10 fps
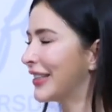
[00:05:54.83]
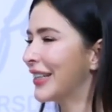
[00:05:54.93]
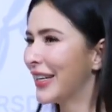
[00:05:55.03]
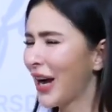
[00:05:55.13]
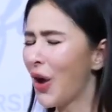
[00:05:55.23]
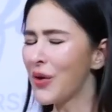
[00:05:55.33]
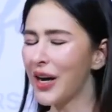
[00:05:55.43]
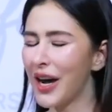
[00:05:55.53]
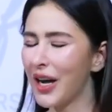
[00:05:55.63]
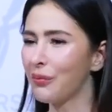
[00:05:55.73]
เขา
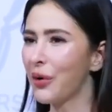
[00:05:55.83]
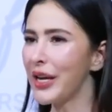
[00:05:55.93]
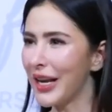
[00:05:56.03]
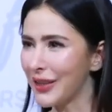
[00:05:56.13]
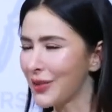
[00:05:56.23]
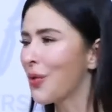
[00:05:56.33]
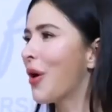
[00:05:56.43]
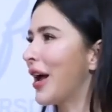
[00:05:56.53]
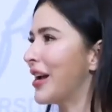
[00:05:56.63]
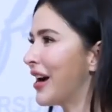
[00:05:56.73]
เขินผู้หญิงสว
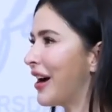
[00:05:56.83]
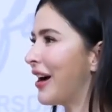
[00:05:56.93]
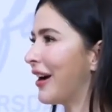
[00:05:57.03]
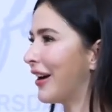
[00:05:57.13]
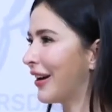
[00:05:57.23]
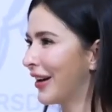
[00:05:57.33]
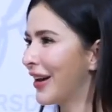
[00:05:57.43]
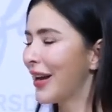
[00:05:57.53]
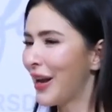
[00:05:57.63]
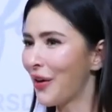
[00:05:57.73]
ยค่ะ
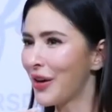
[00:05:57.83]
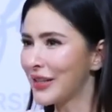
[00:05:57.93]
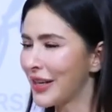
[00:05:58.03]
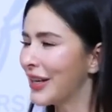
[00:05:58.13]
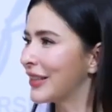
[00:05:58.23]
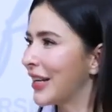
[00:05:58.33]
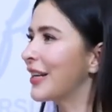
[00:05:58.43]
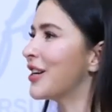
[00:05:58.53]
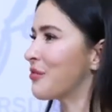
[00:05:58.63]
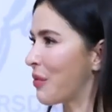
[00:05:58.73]
เราก็จะเขินตาเห
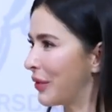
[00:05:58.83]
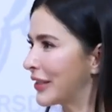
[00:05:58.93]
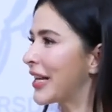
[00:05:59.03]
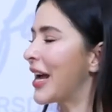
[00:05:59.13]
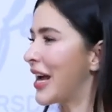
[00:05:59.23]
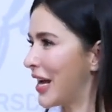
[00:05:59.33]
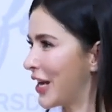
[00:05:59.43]
นิงเป็นพิเศษ